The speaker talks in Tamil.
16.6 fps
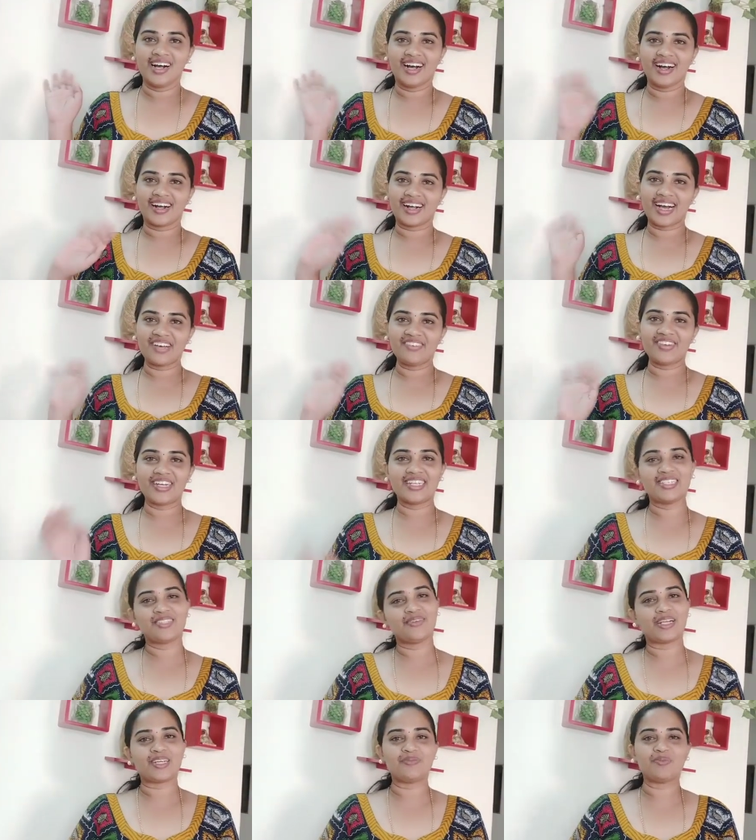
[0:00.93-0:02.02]
ஹாய் ஃப்ரெண்ட்ஸ்
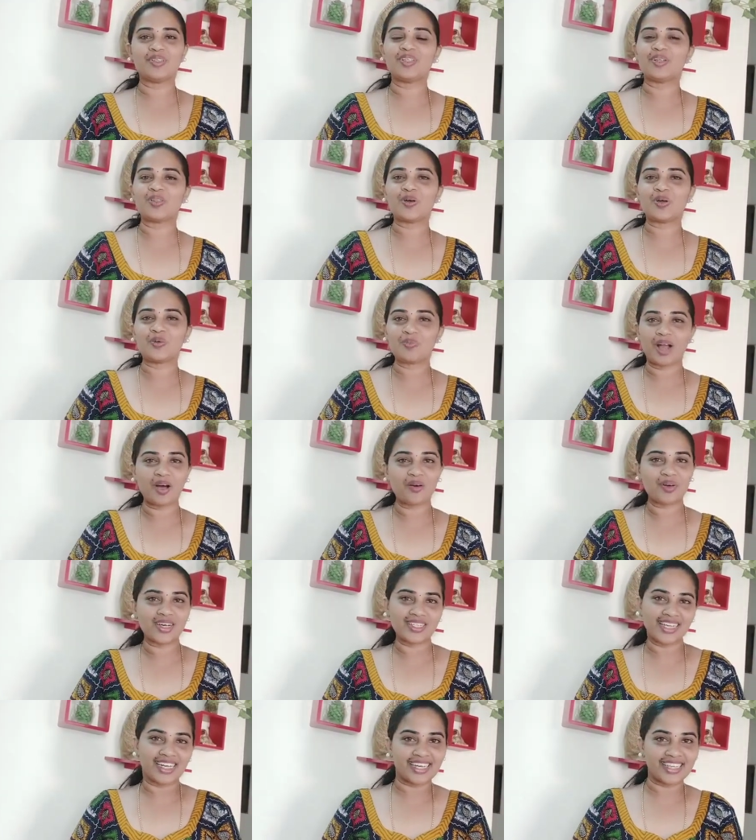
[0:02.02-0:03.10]
வெல்கம் டு திருந்தோறும் நான் உங்கள்
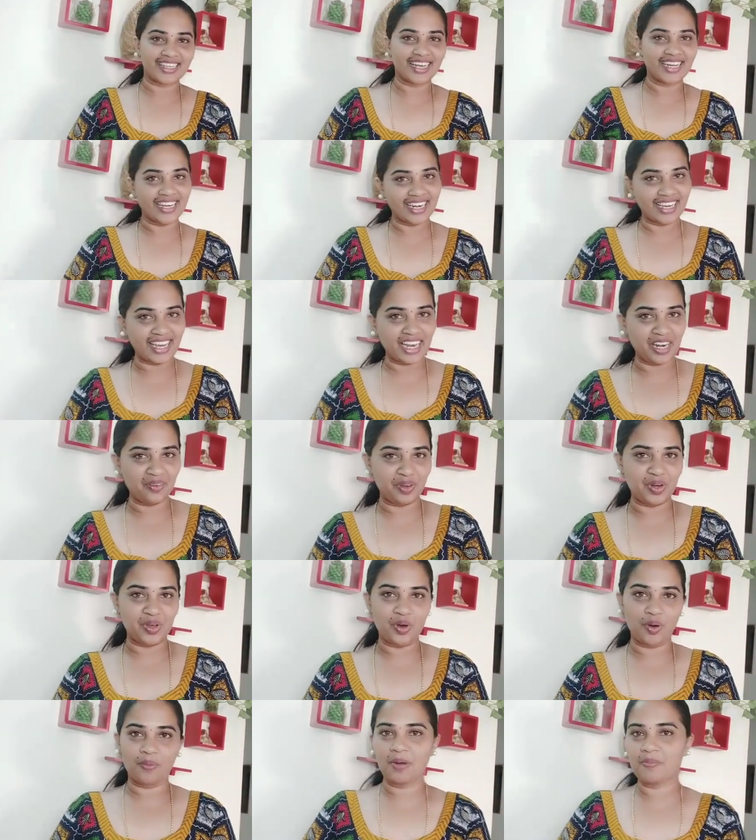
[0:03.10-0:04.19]
சங்கீதா இன்றைக்கி என்ன வீடியோ
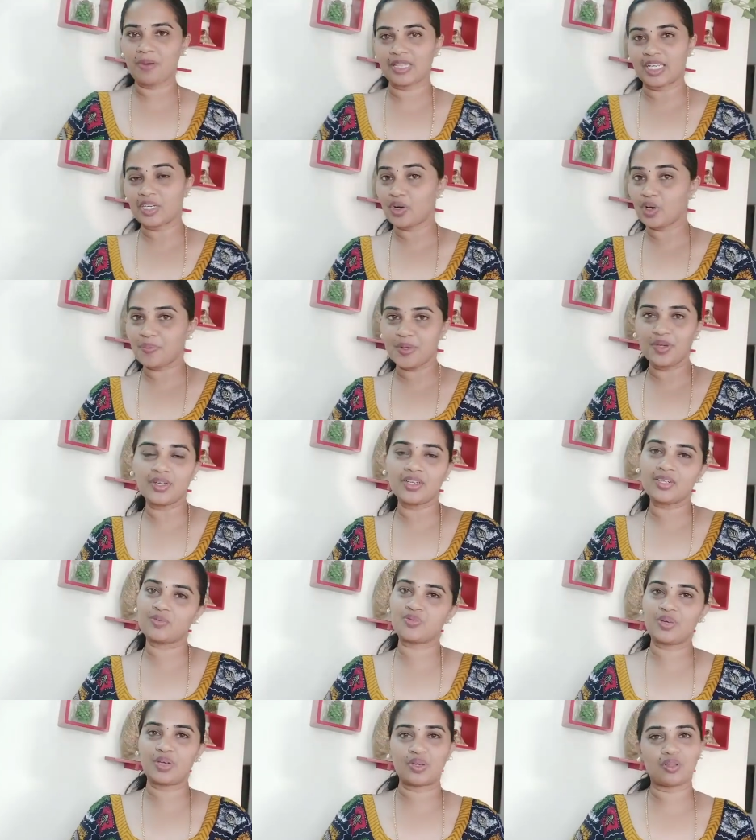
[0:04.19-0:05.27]
அப்படின்னு பார்த்தீங்கன்னா ஒரு பியூட்டி டிப்ஸ்
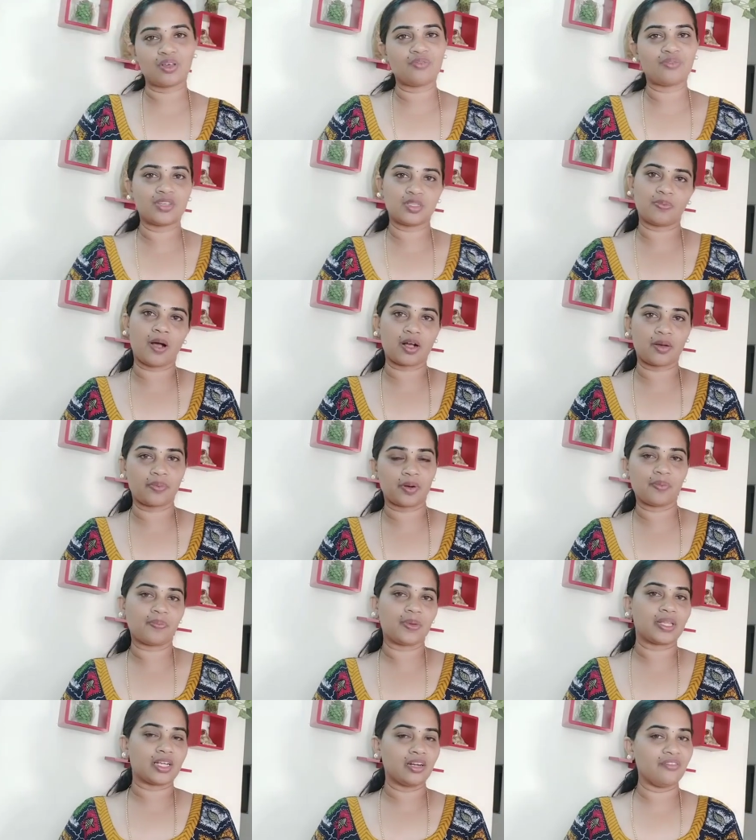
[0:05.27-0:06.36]
வீடியோ தான் ஃப்ரெண்ட்ஸ் பார்க்க போகிறோம்
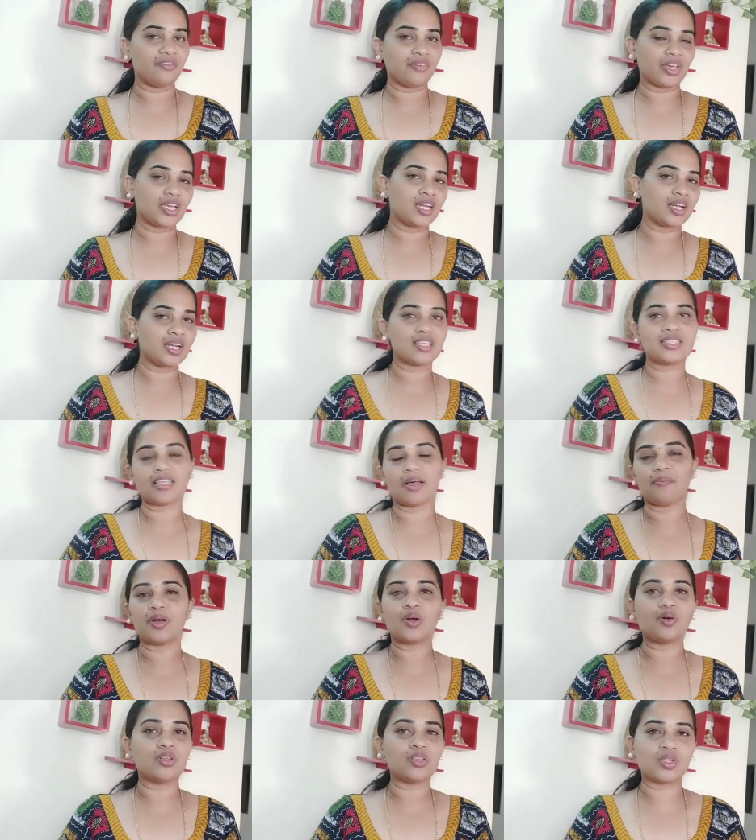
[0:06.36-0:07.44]
பார்த்தீங்கன்னா வெயிலெல்லாம் செம
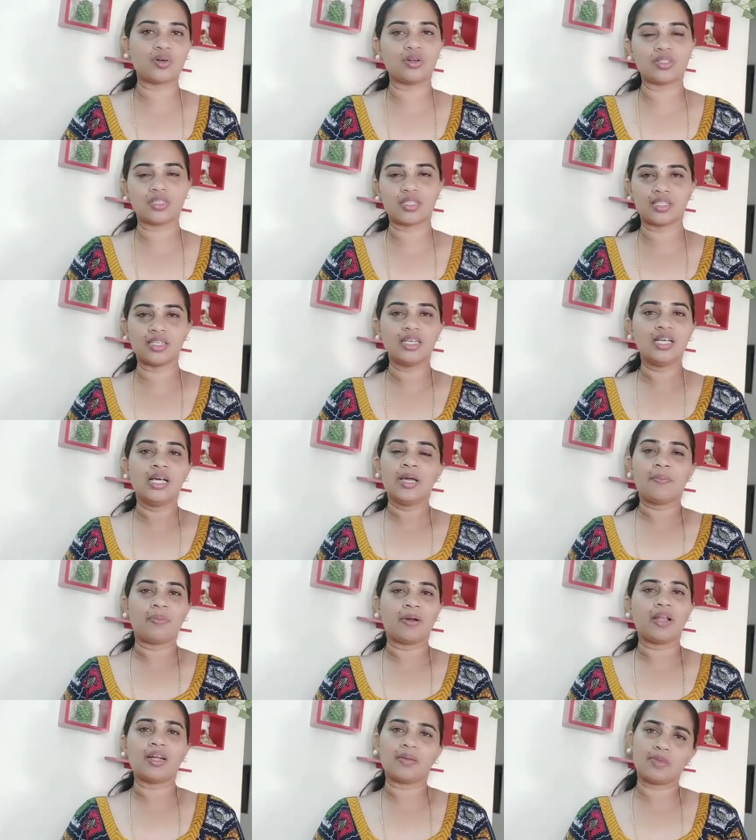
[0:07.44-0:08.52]
கொளுத்து கொளுத்துது
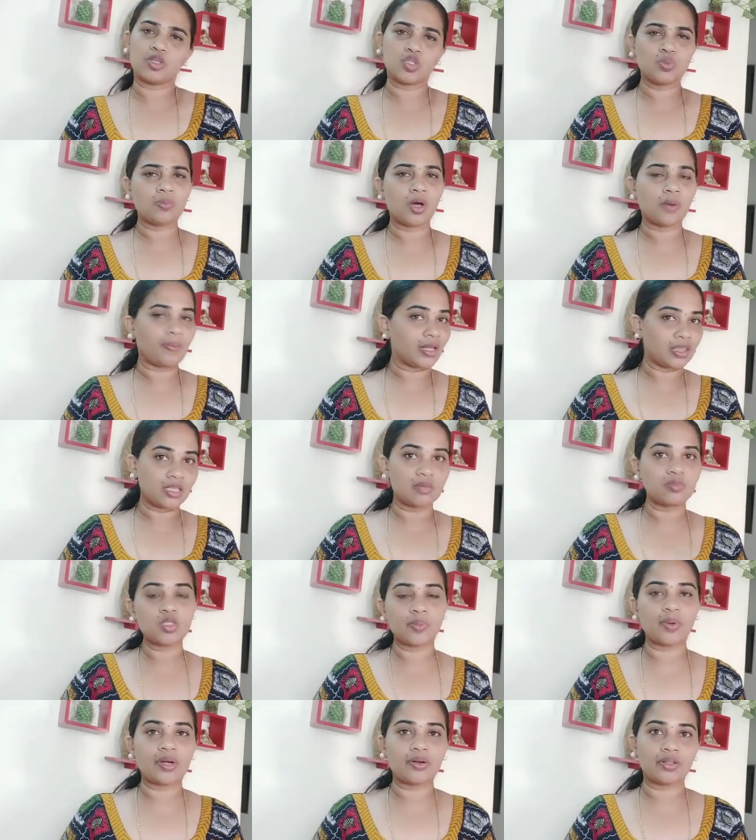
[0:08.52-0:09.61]
இப்போல்லாம் நம்ம சும்மா பத்து நிமிஷம்
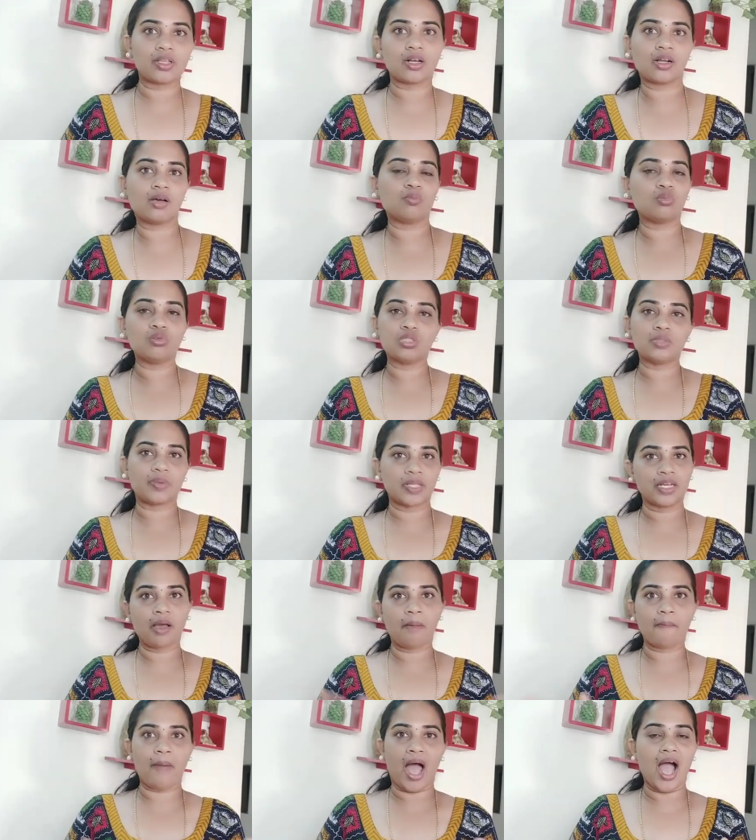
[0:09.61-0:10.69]
போயிட்டு வந்தாங்கன்னா மூஞ்சி பார்த்தீங்கன்னா
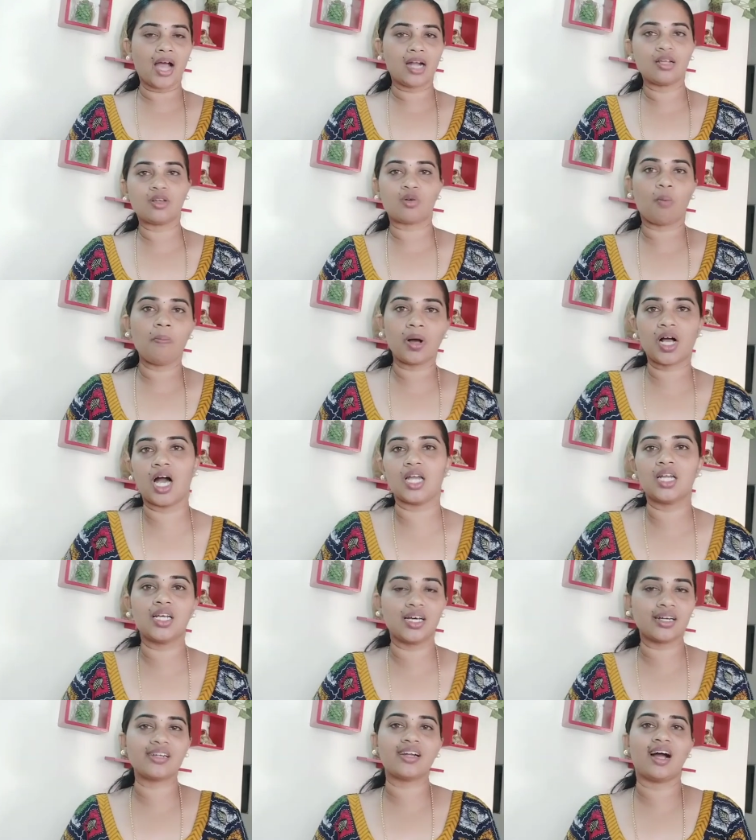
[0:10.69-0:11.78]
பேனு ரொம்ப
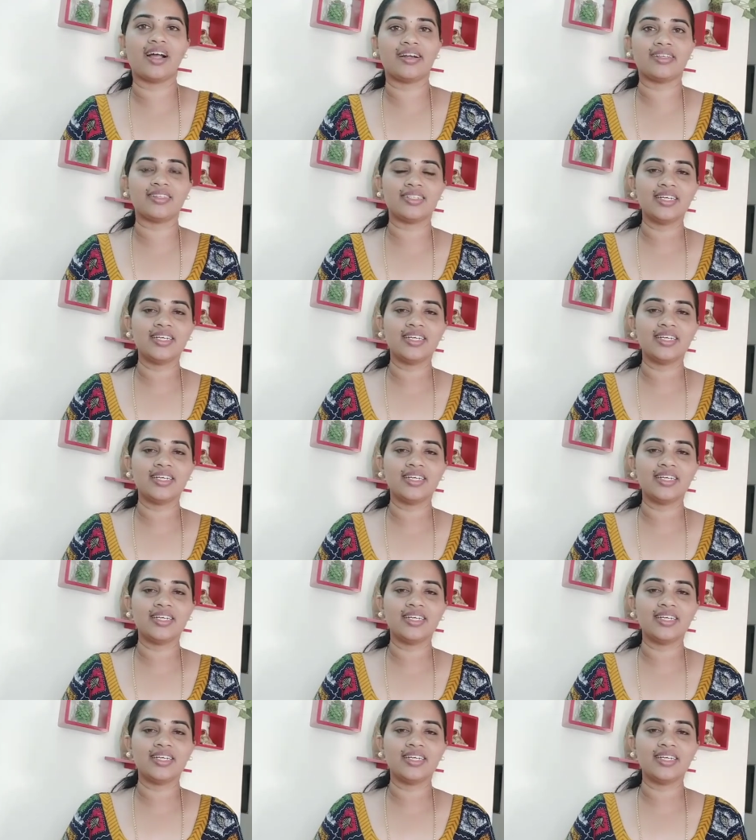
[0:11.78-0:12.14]
கருகருன்னு ஆகிடுது